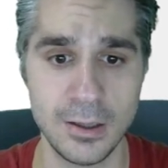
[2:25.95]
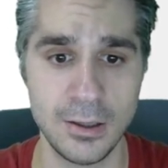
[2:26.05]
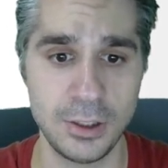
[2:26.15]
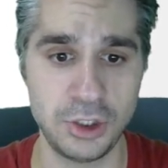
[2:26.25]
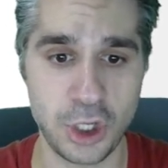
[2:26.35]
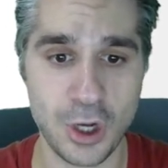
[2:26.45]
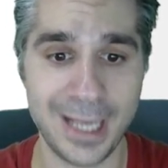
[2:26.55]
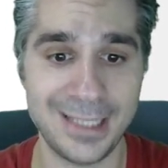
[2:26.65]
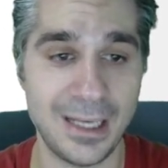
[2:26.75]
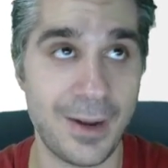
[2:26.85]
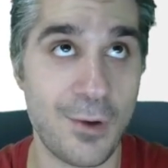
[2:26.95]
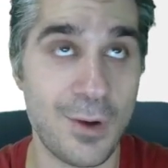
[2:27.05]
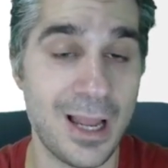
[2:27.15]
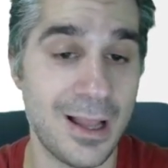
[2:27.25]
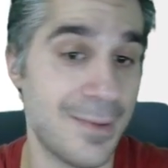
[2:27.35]
Yo creo que sabréis
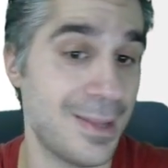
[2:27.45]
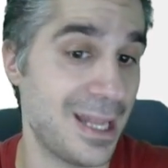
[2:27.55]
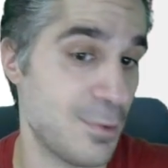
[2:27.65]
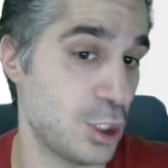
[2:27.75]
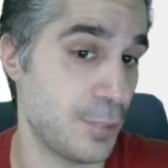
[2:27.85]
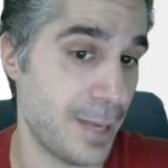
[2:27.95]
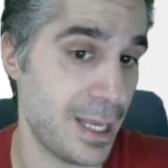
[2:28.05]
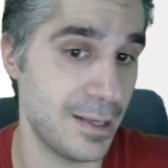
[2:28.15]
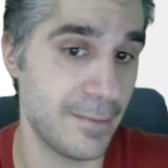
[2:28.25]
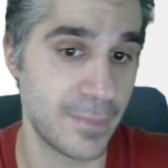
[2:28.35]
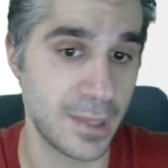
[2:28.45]
cuál es la bandera de vuestro país.